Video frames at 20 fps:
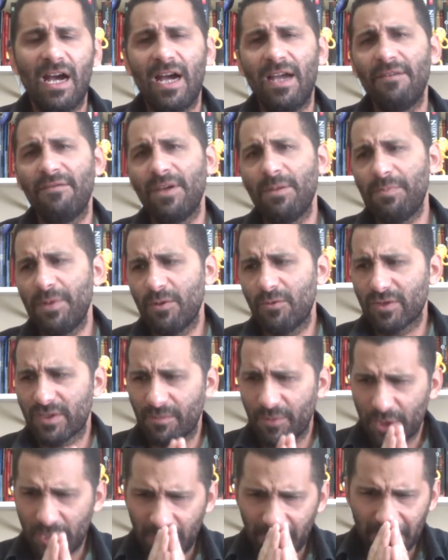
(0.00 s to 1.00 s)
Aí vem a pergunta,
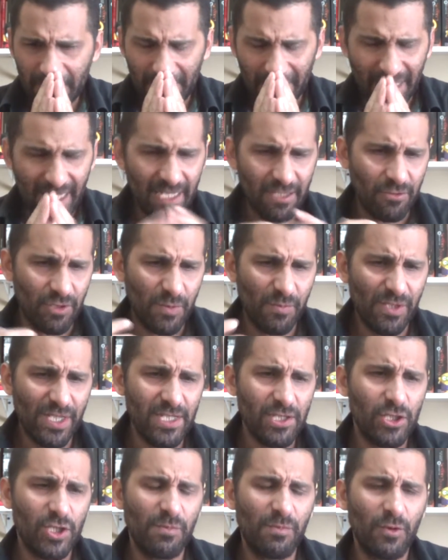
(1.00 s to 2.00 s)
poxa vida, é, Edward, por
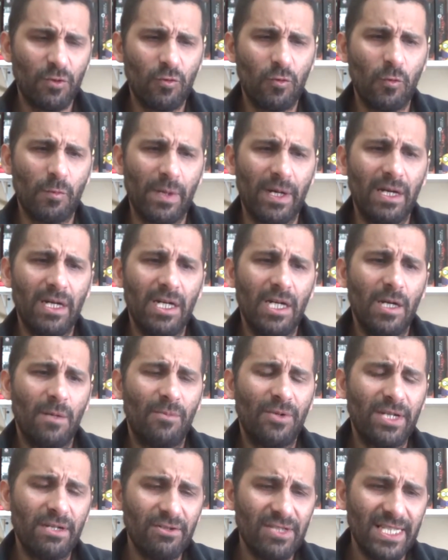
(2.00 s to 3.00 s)
que isso te preocupa?
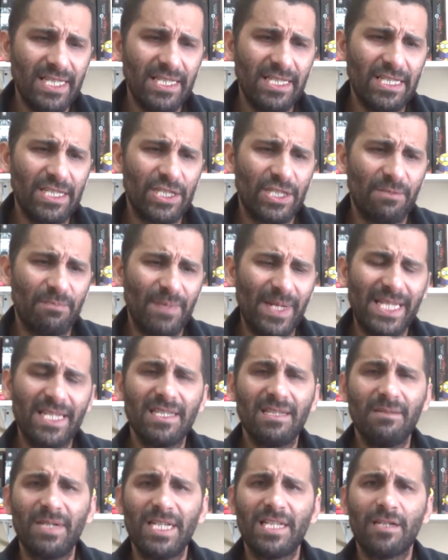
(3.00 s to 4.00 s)
Porque é o seguinte, para
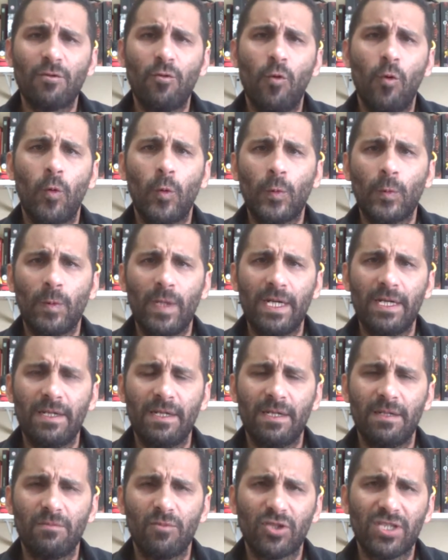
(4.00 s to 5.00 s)
quem trabalha com
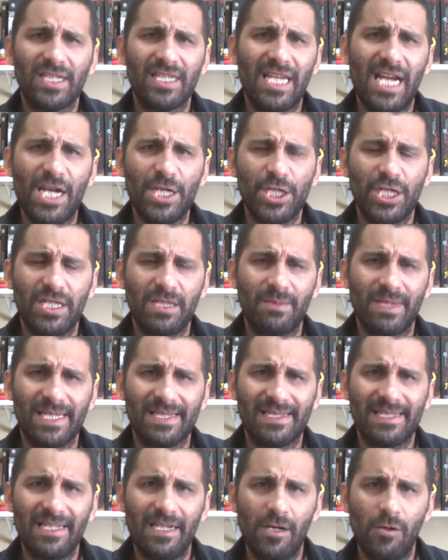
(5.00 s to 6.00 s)
é, modelagem e
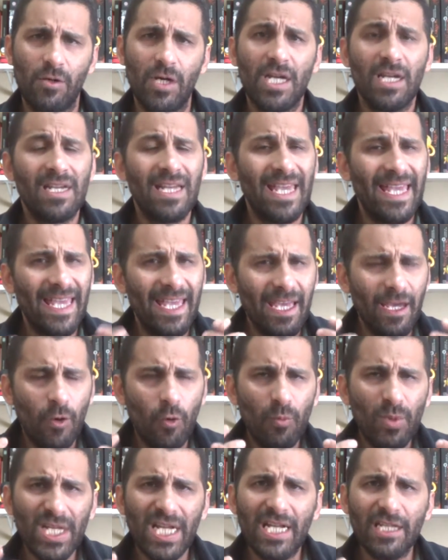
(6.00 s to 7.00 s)
animação, é
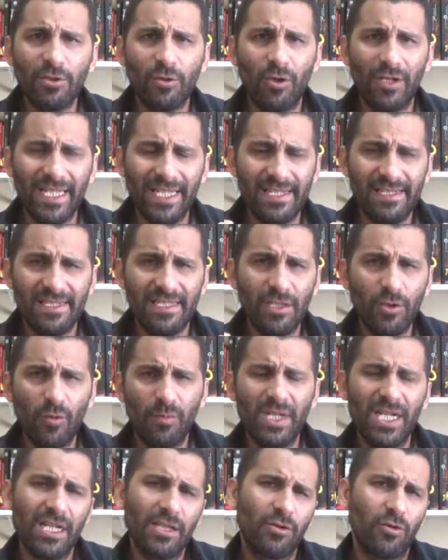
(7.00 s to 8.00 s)
obrigatório, é quesito
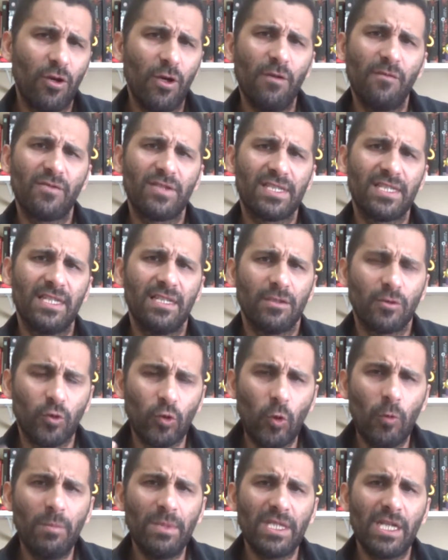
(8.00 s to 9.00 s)
obrigatório você
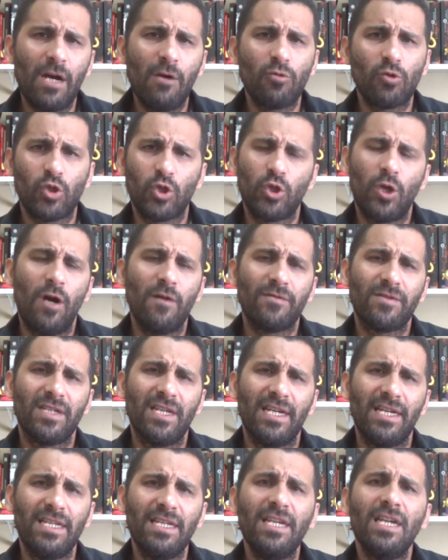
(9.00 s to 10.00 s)
dominar um
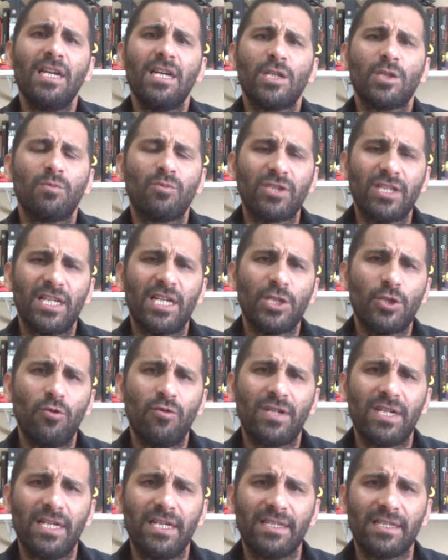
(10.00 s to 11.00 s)
software aí de modelagem
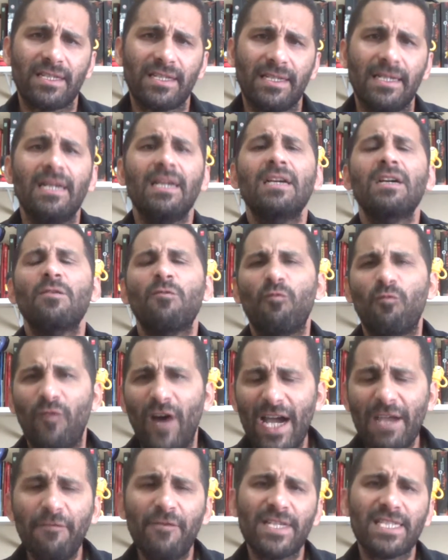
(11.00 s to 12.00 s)
orgânica.
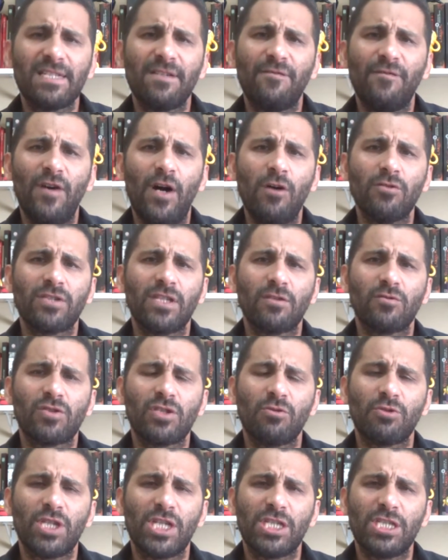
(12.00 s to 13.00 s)
Vai fazer falta no
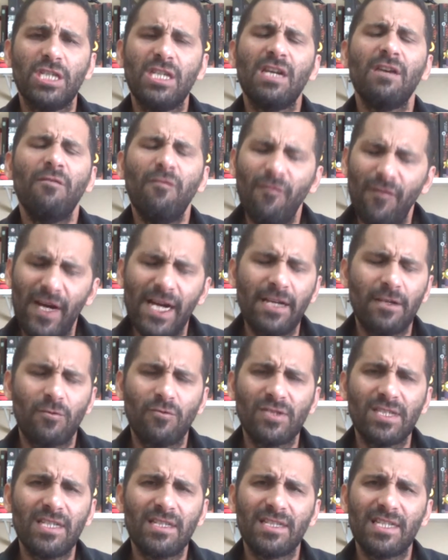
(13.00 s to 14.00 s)
seu dia a dia? Vai,
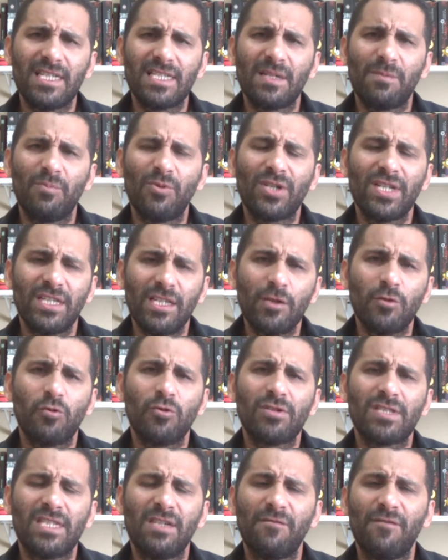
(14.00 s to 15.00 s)
com certeza, porque nem
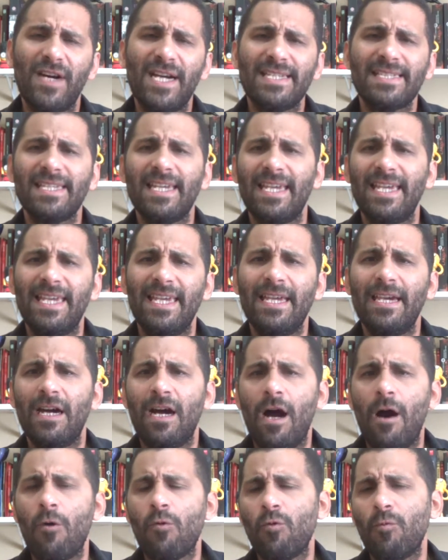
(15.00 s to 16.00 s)
tudo que se faz é
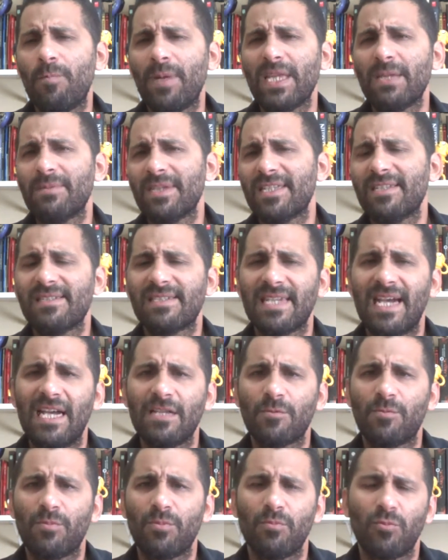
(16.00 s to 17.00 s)
algo
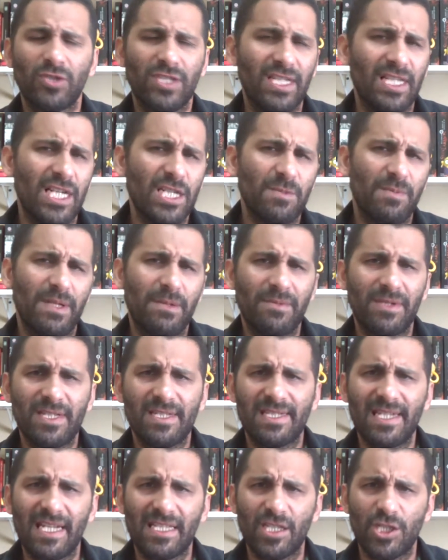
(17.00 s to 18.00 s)
parametrizado, modelagem
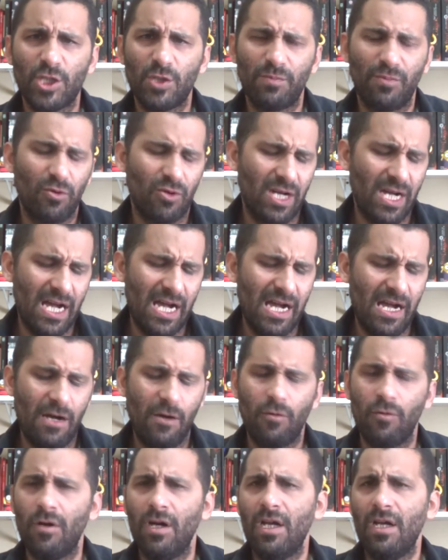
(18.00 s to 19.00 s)
parametrizada, tipo
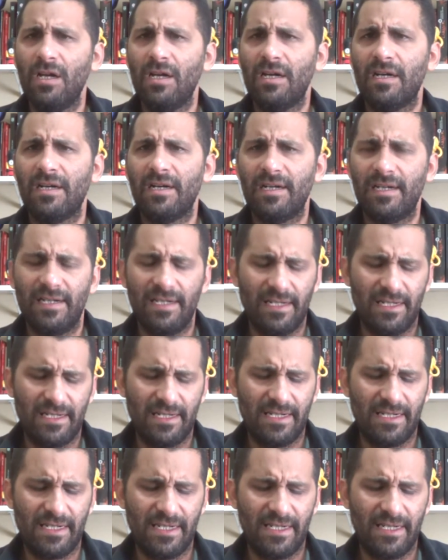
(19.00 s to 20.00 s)
carro,
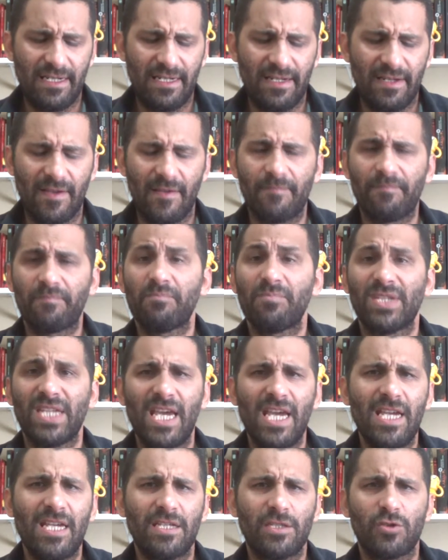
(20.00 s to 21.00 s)
ah,
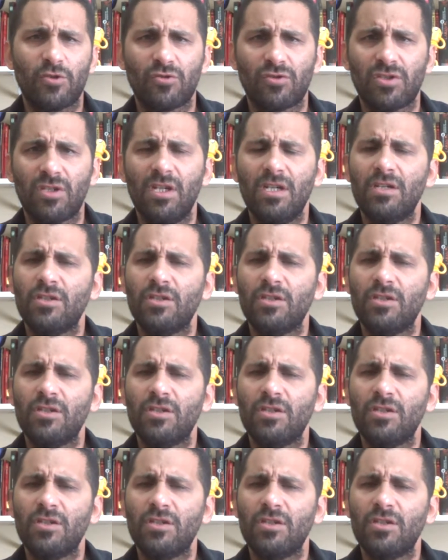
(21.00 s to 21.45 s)
prédios,